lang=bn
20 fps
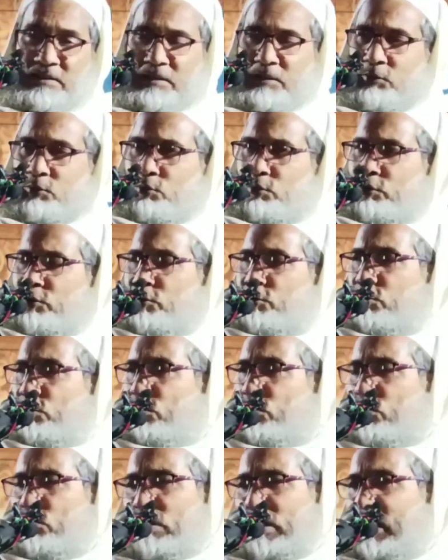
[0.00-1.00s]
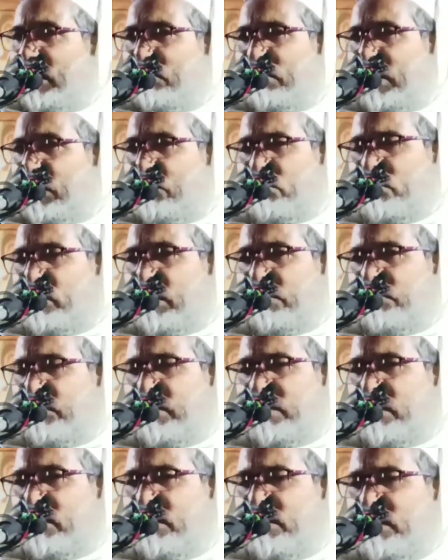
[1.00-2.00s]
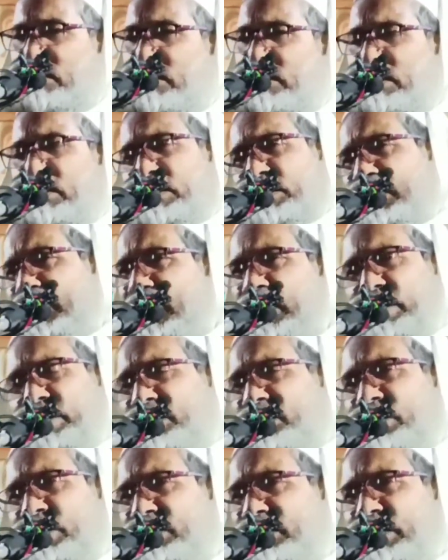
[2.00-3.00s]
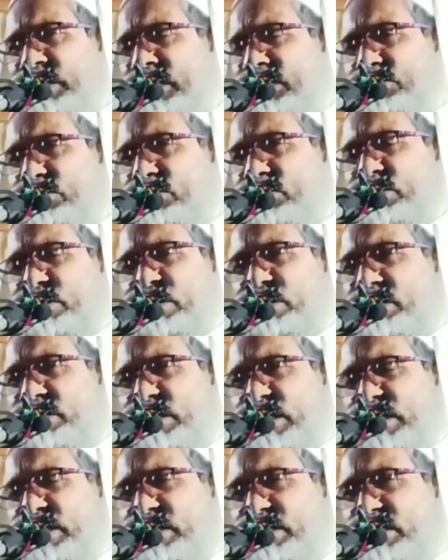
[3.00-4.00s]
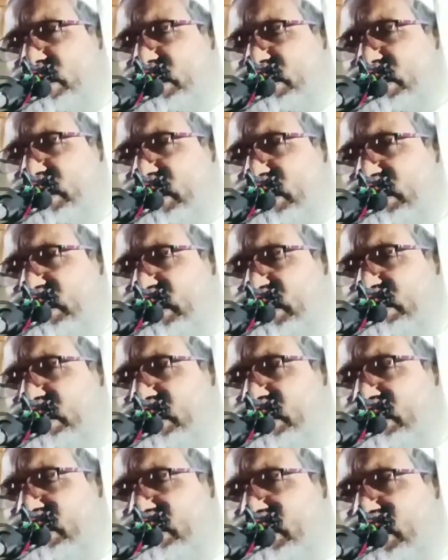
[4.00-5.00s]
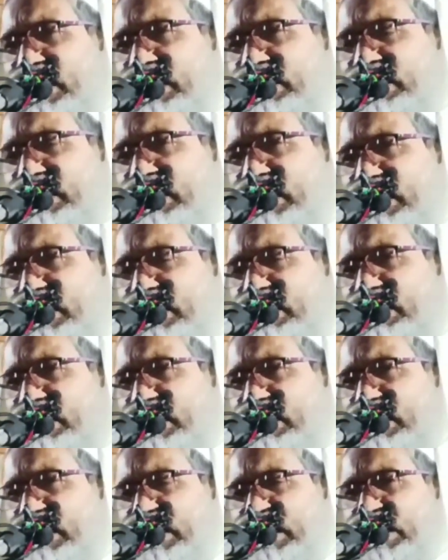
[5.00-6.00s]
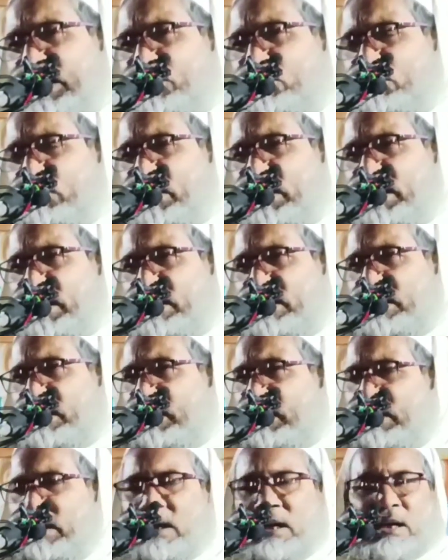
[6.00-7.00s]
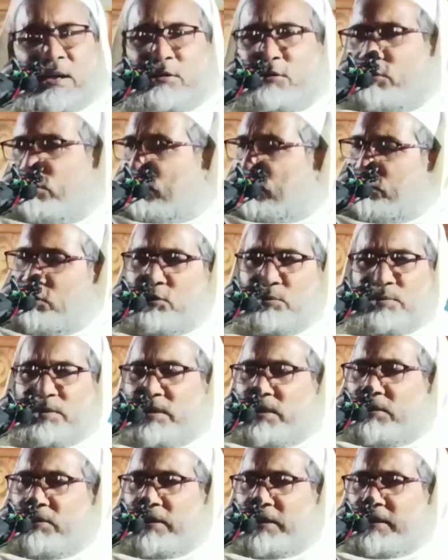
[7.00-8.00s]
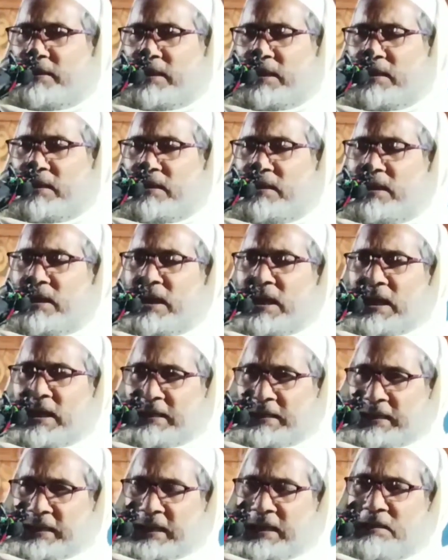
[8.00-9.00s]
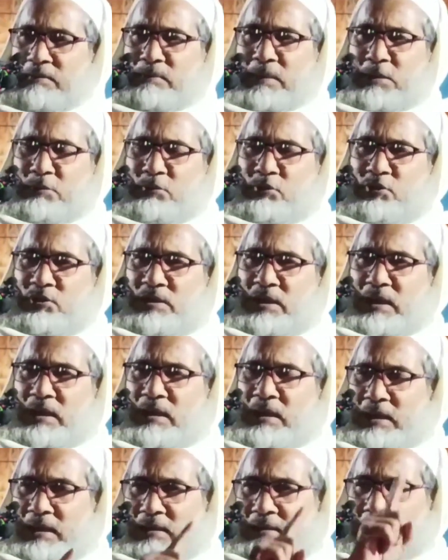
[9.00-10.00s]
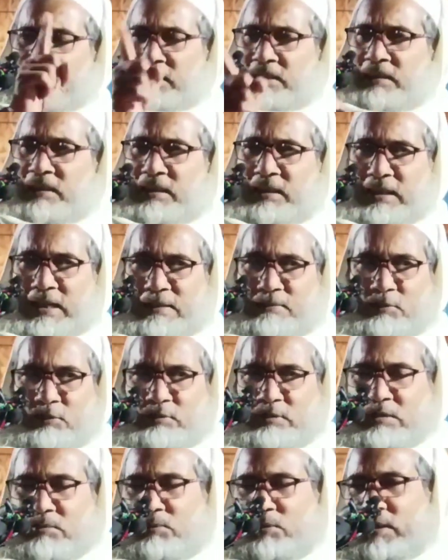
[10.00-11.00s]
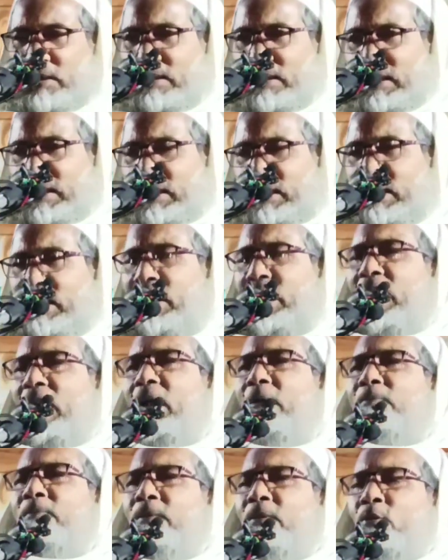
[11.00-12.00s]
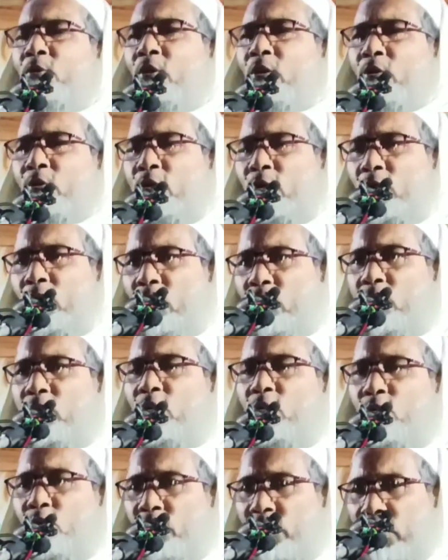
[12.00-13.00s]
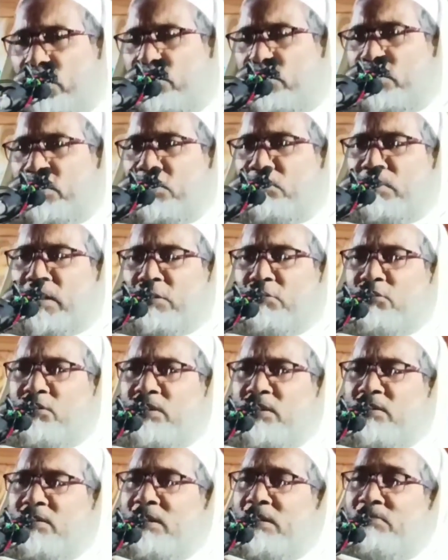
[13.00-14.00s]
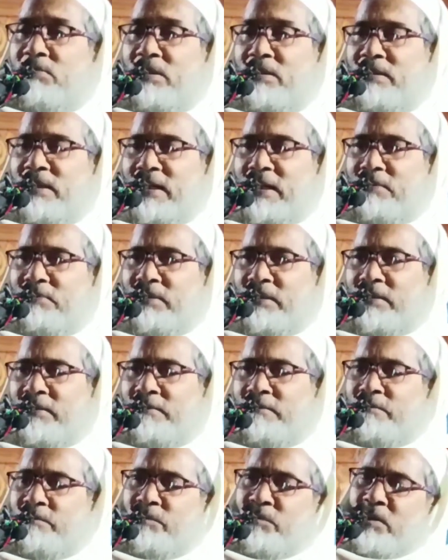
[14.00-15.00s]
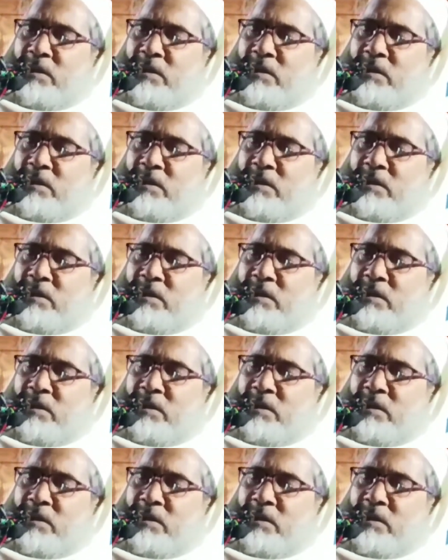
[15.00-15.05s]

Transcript: আজকে দুই চোখওয়ালা মানুষ আপনি যাহা ইচ্ছা তাহা করছেন যাহা ইচ্ছা তাহা দেখছেন যাহা যেখানে ইচ্ছা সেখানে চলে যাচ্ছেন কোনো অসুবিধা হয় না আর এই মানুষটা যেদিন কেয়ামতের ময়দানে আপনি লক্ষ লক্ষ কোটি কোটি মানুষের সামনে দাঁড়াবেন